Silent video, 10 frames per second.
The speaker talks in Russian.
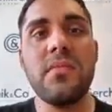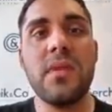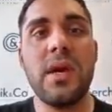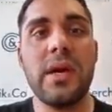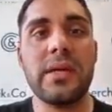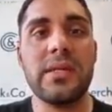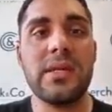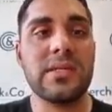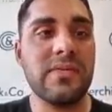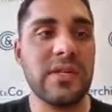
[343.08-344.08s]
э,
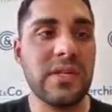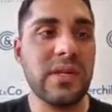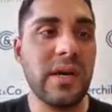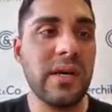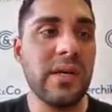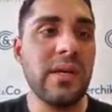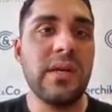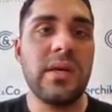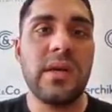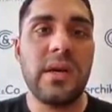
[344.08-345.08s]
китайского рынка.
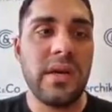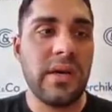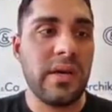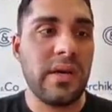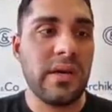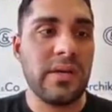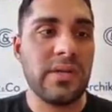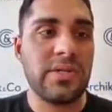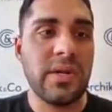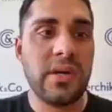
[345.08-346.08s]

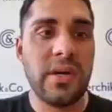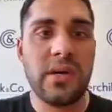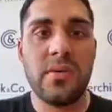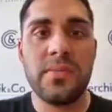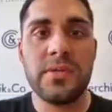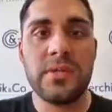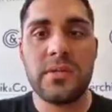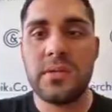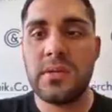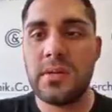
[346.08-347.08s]
Э, Шанхай
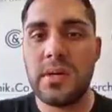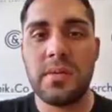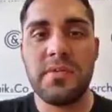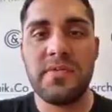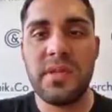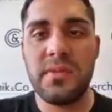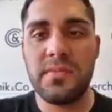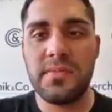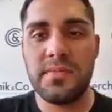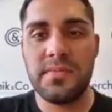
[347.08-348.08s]
Композит, как мы
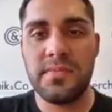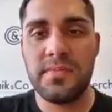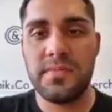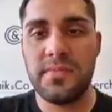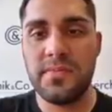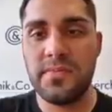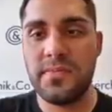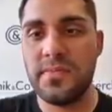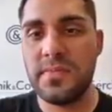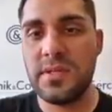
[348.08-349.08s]
видим,
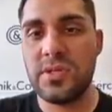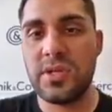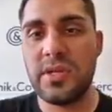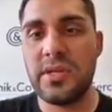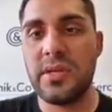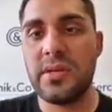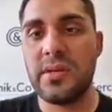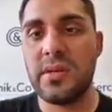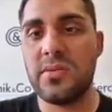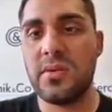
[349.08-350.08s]
снижение,
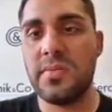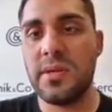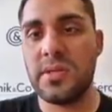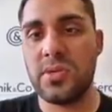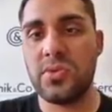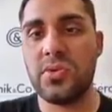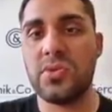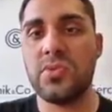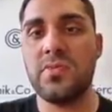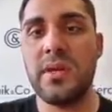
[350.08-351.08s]
которое произошло, то
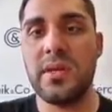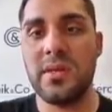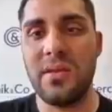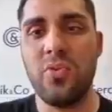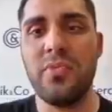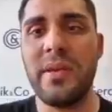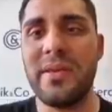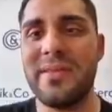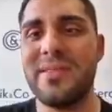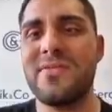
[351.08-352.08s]
есть умеренное
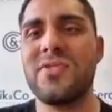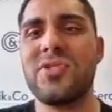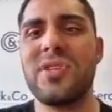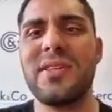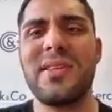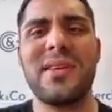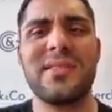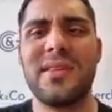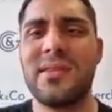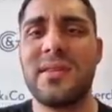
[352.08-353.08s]
умеренные движения,
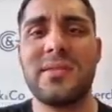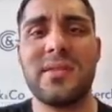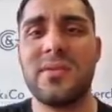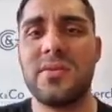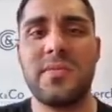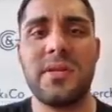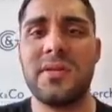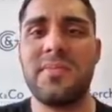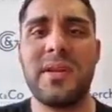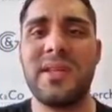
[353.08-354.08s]
консолидация, которая
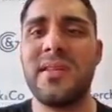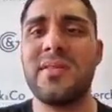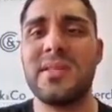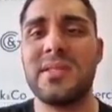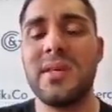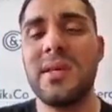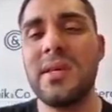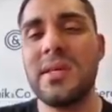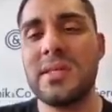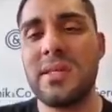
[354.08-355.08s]
продлилась
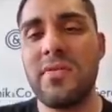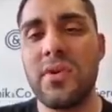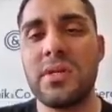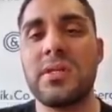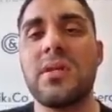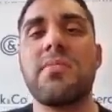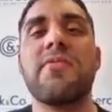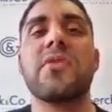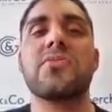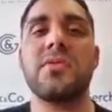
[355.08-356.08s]
с того раза она по
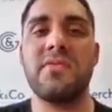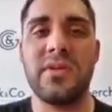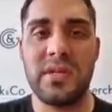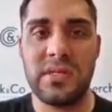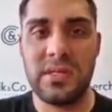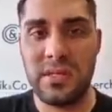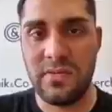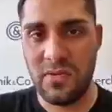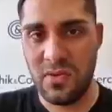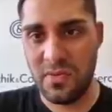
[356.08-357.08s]
факту не выросла. С
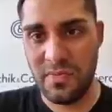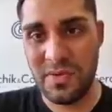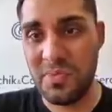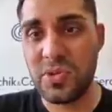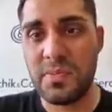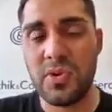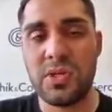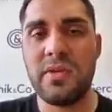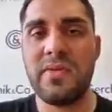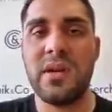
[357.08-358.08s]
того
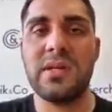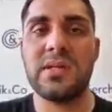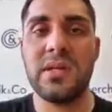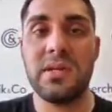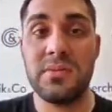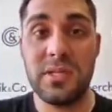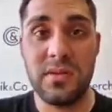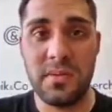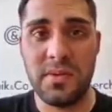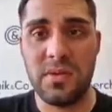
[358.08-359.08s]
позапрошлого раза, когда мы
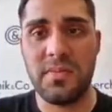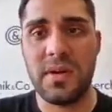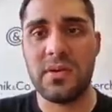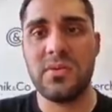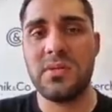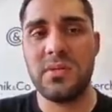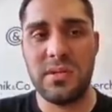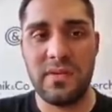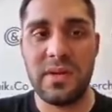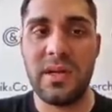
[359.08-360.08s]
делали по ним прогноз,
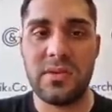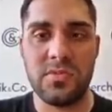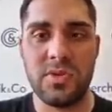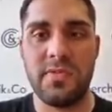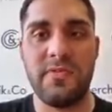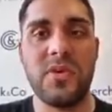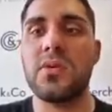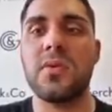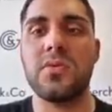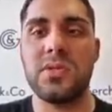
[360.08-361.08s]
говорили о том, что по
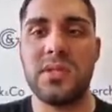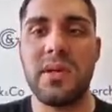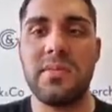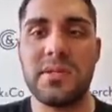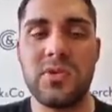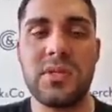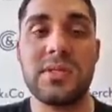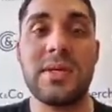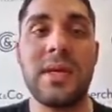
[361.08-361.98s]
факту она очень слабо смотрится.